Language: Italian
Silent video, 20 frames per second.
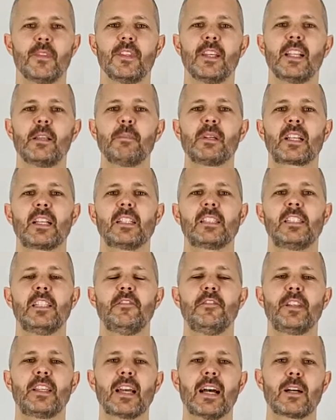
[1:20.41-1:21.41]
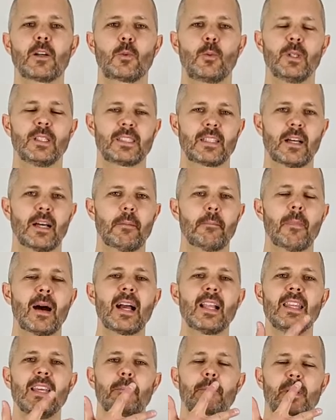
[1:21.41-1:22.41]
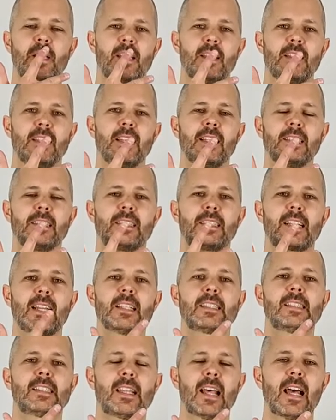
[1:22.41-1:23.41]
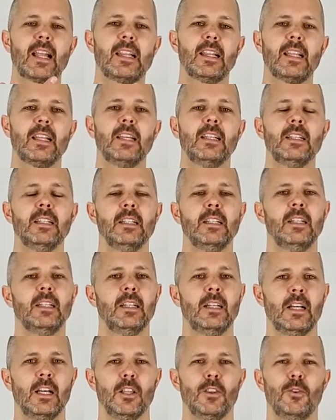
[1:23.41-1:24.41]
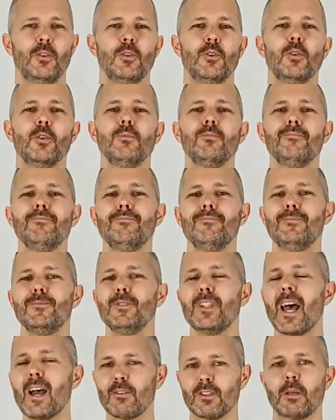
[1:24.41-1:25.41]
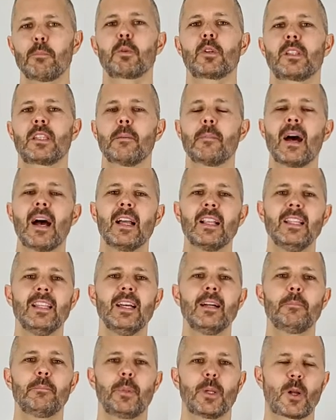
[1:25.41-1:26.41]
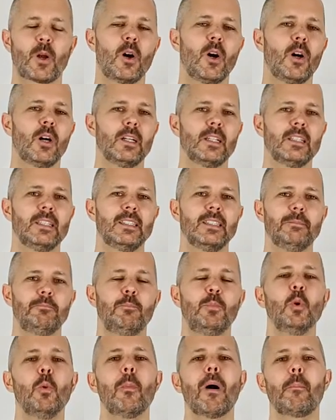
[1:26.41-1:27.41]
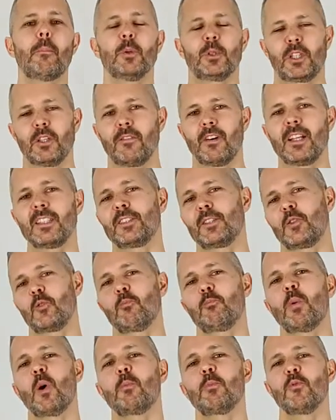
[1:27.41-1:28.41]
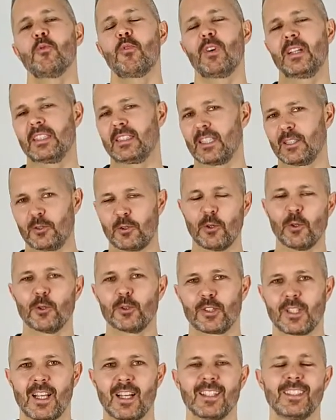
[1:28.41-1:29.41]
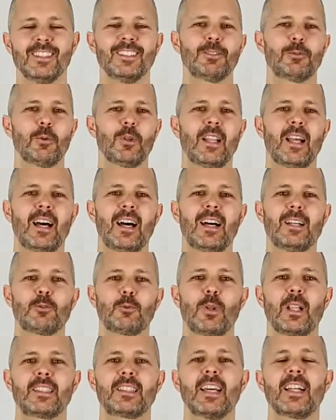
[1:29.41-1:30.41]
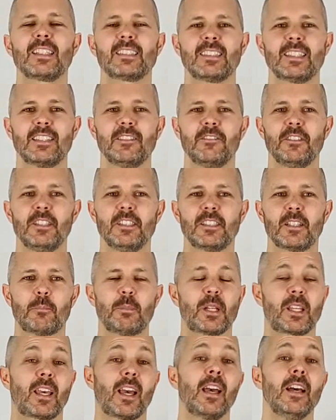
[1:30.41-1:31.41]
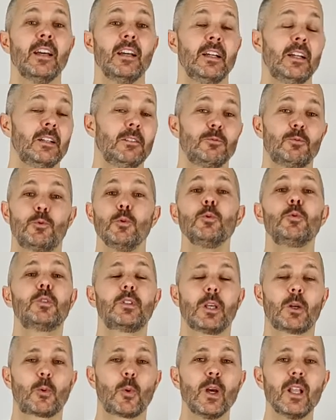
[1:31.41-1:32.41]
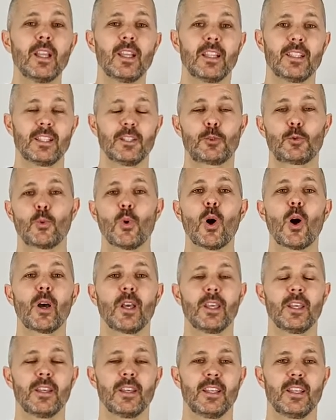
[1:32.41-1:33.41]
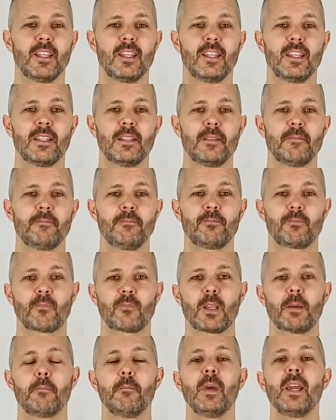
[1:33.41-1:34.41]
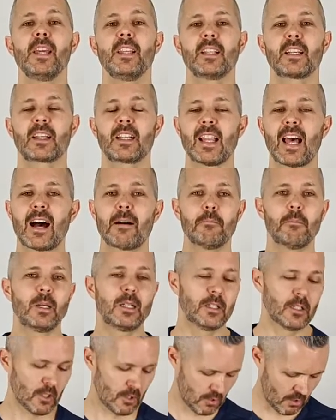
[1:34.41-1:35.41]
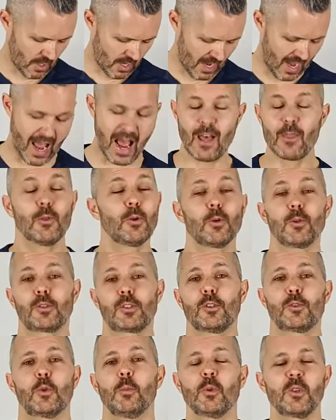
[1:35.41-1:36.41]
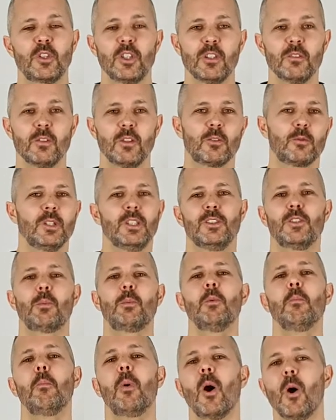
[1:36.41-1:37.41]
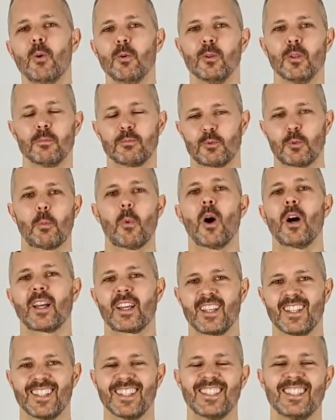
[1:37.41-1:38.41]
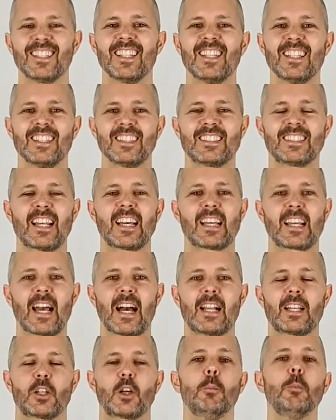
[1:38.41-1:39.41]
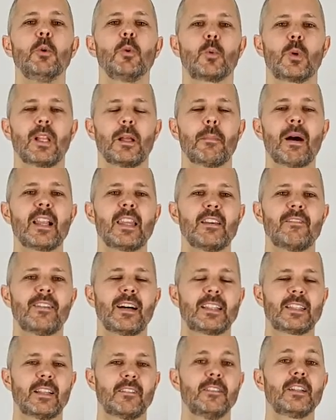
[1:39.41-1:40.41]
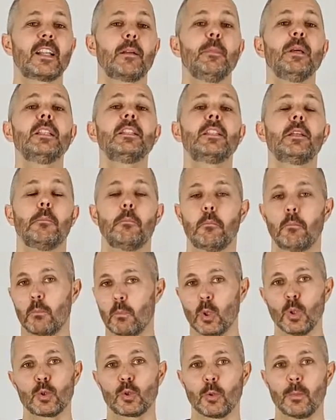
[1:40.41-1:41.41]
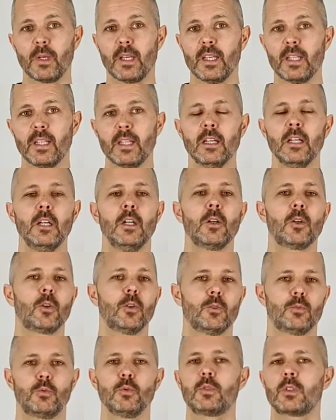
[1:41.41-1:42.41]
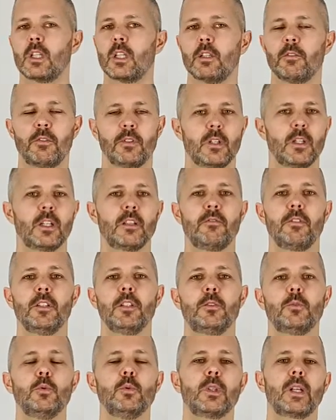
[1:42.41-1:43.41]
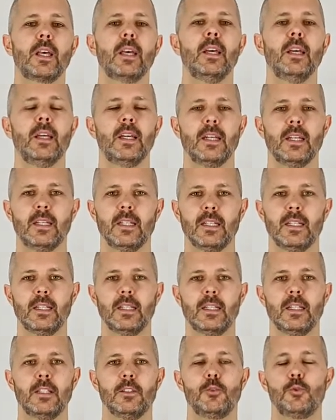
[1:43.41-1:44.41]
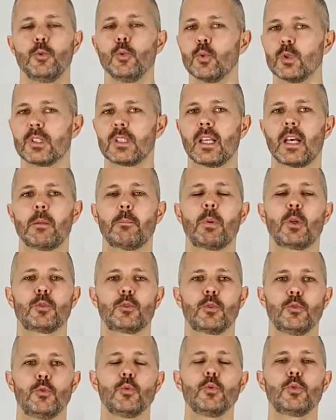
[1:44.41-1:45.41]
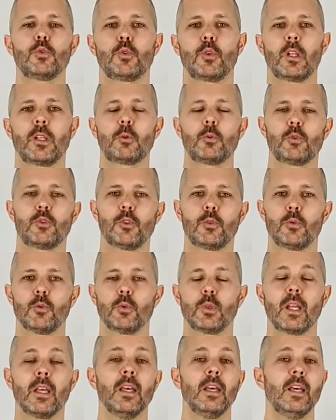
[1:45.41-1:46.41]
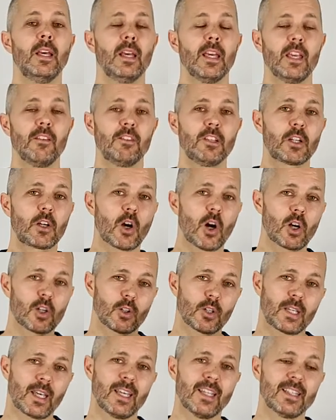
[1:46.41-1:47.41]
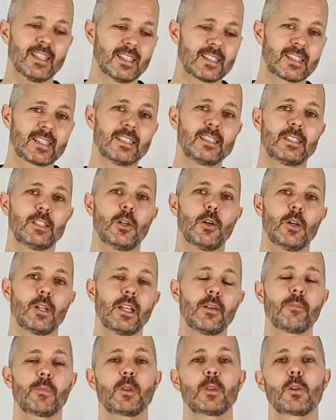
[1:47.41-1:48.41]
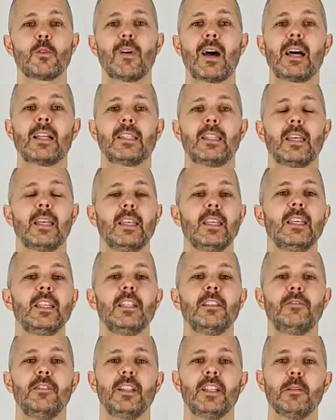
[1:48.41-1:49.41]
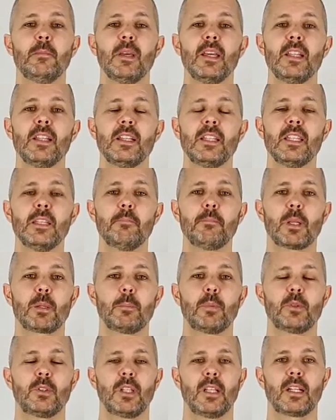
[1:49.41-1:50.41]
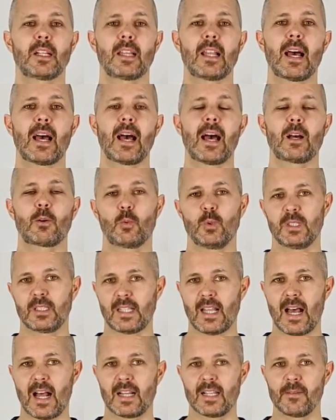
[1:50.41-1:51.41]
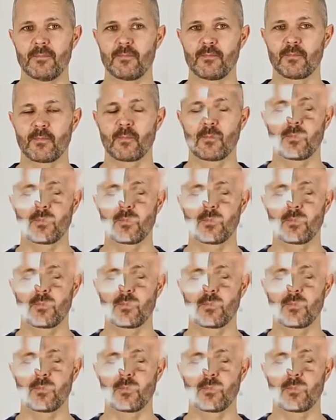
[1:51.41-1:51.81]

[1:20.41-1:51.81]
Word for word: Nella mia classifica questa maglia prende 3 stelle non è una brutta maglia, però eh, Puma poteva essere un po' più fantasiosa sulla, sulla terza divisa, perché tutte quelle dei suoi eh, main club hanno lo stesso motivo, quindi dopo un po' uno si può anche eh, stancare. Comunque la maglia è fatta veramente molto bene, con tutte le rifiniture eh, giuste, al posto giusto, le cuciture, e vi ricordo che in descrizione trovate i riferimenti per poterla acquistare.